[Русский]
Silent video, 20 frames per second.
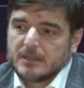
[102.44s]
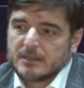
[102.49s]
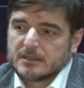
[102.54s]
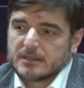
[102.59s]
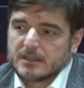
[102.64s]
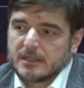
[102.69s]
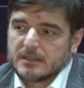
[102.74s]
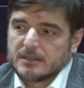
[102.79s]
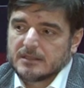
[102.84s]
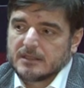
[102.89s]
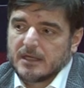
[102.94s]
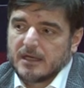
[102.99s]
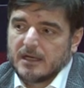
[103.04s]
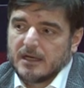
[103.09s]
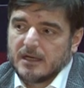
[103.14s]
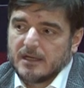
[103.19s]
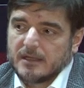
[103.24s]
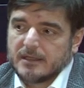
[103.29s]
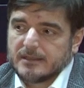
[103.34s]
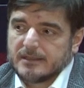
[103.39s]

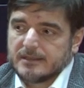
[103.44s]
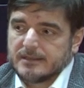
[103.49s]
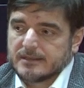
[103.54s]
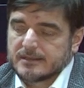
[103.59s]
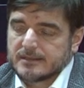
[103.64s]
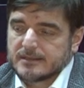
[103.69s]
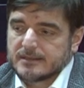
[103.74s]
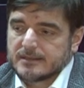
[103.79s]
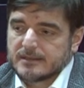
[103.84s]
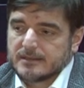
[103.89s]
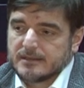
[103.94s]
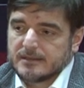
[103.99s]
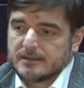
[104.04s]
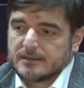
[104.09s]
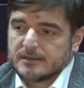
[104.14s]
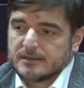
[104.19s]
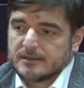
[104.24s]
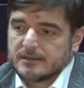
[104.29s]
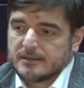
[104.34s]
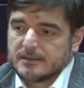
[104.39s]
исходя из
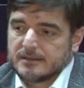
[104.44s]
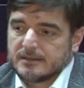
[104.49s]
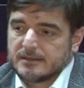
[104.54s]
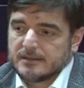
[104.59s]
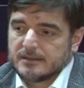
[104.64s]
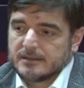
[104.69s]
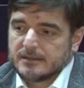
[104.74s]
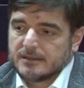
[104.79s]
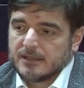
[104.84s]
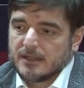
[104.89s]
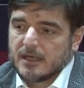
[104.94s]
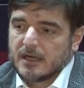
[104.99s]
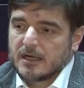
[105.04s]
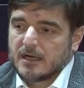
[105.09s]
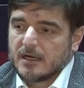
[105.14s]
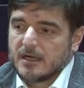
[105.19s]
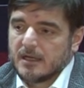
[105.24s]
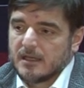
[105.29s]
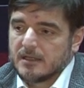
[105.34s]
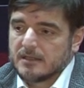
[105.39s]
э,
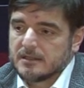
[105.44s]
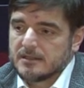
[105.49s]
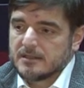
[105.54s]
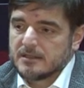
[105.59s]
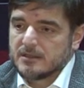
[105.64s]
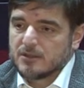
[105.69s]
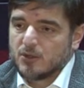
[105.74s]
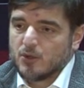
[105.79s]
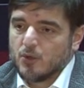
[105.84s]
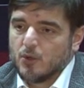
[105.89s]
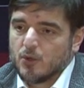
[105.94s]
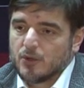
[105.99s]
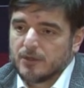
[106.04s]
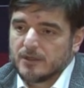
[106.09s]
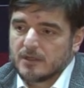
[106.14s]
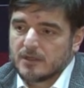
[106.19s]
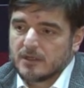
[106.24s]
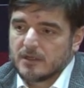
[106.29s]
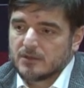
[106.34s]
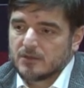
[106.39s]
накала тех
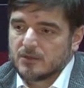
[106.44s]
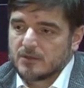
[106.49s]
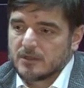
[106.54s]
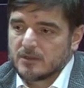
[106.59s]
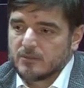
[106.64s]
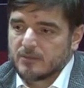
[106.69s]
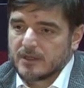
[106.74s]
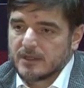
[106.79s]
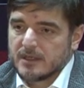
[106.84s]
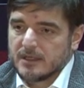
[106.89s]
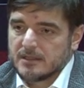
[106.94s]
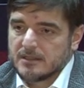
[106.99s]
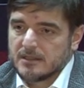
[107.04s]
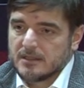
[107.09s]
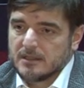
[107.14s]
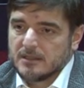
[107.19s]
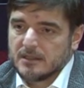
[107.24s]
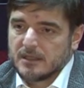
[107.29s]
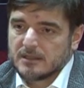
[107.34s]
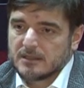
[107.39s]
гонок, которые
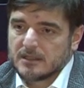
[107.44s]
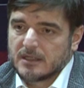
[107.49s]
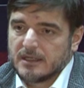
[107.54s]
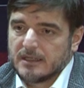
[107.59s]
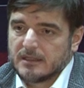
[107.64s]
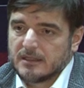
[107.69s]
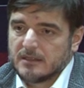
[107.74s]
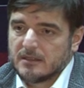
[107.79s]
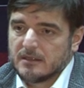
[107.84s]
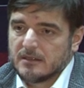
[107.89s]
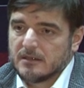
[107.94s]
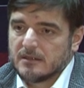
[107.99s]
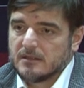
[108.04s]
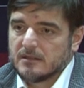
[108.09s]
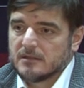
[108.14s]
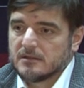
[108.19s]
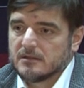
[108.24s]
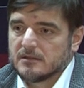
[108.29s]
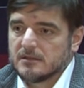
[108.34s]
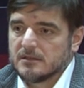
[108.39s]
проходили на треке,
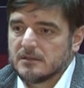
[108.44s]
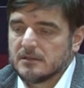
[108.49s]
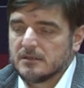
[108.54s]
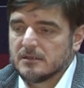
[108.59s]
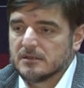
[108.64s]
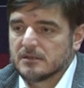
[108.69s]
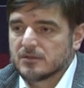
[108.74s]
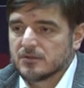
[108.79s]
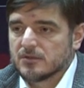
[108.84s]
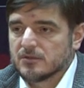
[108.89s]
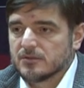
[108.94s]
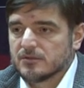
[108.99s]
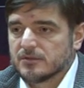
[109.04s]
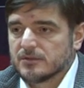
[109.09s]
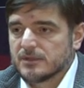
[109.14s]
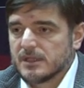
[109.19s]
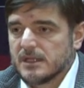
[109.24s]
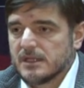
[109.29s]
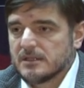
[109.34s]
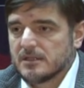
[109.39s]
и что
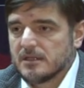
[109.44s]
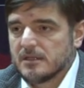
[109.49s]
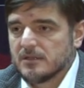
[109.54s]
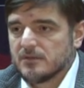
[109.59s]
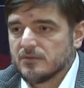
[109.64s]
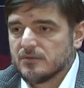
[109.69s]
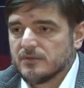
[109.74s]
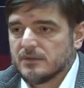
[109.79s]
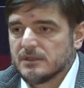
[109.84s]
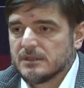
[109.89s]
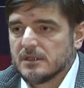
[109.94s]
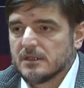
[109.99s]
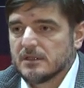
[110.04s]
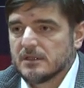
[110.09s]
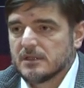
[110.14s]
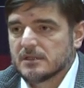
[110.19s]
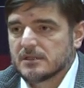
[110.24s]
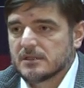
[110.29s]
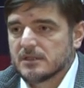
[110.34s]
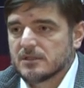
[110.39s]
зрители увидели
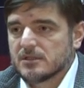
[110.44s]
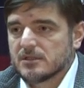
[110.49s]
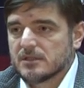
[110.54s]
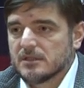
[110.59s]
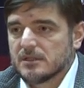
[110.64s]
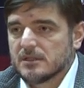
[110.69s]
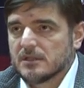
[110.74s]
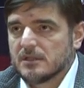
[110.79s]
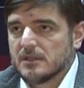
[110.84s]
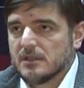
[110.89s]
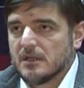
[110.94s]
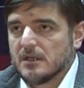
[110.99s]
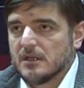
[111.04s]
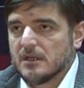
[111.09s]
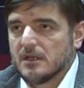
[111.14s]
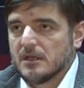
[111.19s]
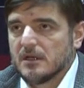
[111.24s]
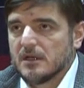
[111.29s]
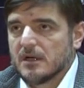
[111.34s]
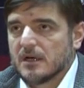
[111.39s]
достаточно
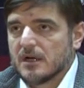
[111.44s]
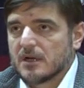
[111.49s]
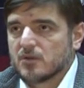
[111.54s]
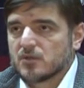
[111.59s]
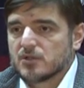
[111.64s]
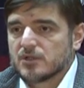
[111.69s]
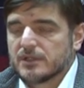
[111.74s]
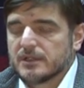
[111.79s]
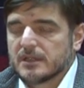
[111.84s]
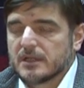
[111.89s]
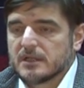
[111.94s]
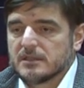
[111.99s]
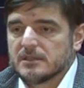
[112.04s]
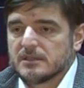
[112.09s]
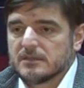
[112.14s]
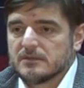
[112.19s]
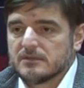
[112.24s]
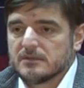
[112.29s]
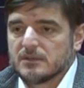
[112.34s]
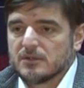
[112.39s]
хорошие,
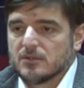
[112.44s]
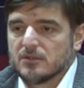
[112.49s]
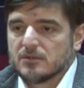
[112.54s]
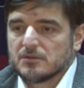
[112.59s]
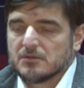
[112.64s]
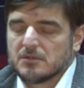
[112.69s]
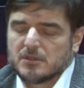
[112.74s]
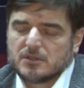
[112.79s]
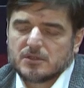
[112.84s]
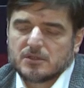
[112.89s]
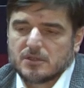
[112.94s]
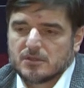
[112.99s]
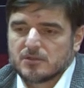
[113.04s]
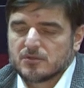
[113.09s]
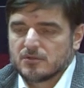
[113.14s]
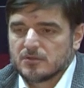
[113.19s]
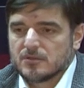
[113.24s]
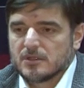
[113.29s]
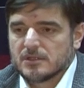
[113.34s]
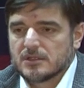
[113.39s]
красивые гонки. Я считаю,
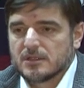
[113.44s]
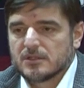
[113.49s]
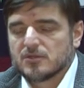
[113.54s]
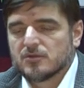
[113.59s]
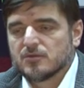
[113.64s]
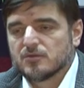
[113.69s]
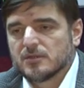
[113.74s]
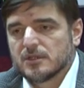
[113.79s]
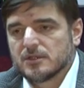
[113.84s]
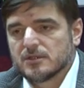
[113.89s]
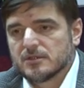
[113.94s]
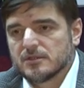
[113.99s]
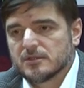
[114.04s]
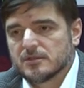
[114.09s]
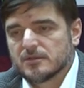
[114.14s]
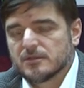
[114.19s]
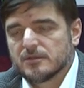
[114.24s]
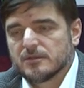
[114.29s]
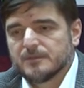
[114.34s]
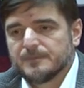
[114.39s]
что достаточно удачный сезон.